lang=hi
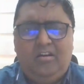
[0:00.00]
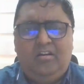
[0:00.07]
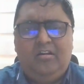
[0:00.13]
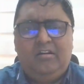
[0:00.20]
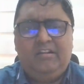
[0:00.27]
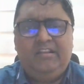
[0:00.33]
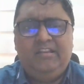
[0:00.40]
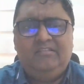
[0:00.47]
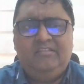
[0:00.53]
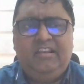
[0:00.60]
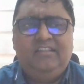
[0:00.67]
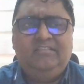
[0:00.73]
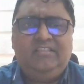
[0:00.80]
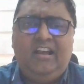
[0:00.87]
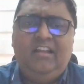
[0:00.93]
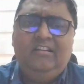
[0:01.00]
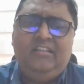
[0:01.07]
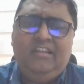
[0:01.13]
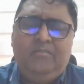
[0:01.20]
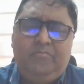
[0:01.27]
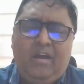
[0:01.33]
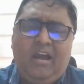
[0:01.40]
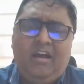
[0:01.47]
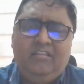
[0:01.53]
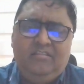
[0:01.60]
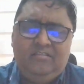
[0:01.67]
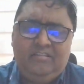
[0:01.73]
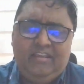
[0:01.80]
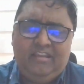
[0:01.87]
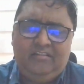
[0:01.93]
और ये छः साल के बाद
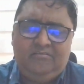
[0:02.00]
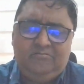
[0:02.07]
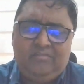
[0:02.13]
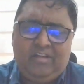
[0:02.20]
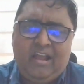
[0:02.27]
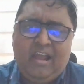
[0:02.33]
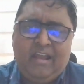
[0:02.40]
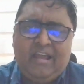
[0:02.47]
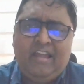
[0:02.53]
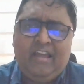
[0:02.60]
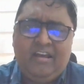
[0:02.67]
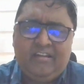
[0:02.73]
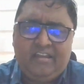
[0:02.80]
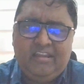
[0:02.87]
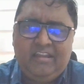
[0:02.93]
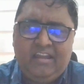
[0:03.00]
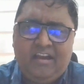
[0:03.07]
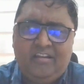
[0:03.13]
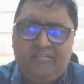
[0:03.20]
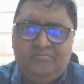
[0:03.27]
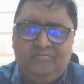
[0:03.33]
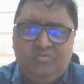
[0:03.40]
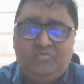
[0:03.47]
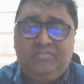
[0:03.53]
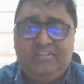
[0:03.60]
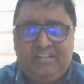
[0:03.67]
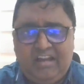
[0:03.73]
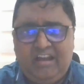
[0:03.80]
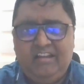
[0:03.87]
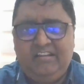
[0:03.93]
एक ख्याल आया कि यार जो
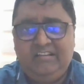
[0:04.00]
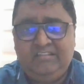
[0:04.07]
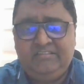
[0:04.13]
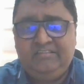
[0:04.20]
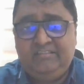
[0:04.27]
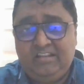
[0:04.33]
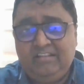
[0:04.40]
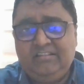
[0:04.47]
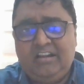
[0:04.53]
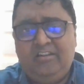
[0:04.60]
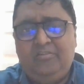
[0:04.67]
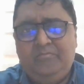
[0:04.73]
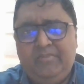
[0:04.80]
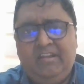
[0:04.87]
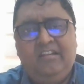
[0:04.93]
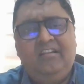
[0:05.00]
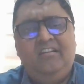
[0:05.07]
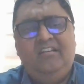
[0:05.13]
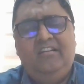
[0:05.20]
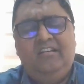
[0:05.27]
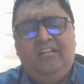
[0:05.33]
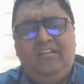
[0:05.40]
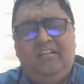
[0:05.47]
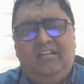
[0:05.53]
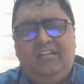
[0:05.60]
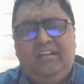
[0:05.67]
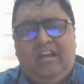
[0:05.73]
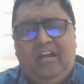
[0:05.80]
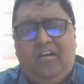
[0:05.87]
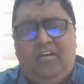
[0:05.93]
सीखा है इन छः सालों में
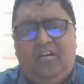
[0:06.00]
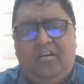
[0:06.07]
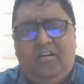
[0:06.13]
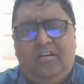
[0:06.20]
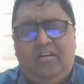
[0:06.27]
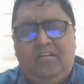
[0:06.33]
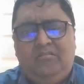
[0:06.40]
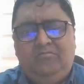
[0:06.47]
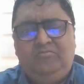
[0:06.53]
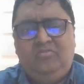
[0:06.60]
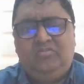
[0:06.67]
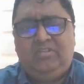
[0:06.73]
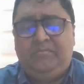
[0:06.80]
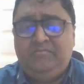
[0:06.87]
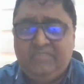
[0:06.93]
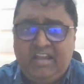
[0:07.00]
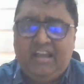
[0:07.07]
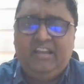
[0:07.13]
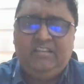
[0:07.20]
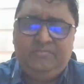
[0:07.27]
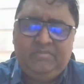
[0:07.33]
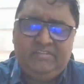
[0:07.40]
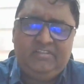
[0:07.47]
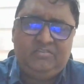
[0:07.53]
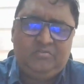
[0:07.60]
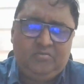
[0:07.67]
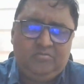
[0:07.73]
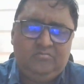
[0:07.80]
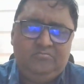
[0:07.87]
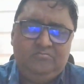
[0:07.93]
और जो समझा है इस बिज़नेस
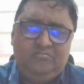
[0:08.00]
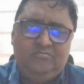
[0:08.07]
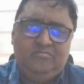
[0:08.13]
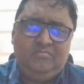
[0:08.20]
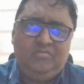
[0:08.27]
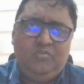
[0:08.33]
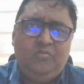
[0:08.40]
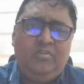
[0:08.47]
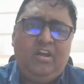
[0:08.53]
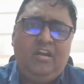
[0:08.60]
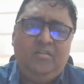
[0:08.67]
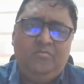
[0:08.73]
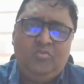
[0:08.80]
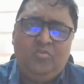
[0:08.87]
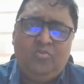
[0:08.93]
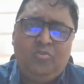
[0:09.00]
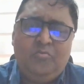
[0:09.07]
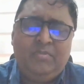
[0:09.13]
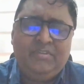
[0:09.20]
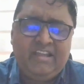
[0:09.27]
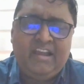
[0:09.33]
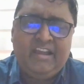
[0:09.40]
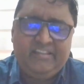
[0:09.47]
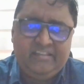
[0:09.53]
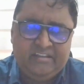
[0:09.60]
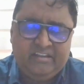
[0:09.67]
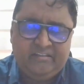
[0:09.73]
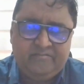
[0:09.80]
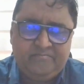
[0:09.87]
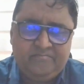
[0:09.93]
को क्यों ना हम लोगों को बताया
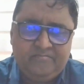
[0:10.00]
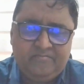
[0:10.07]
जाए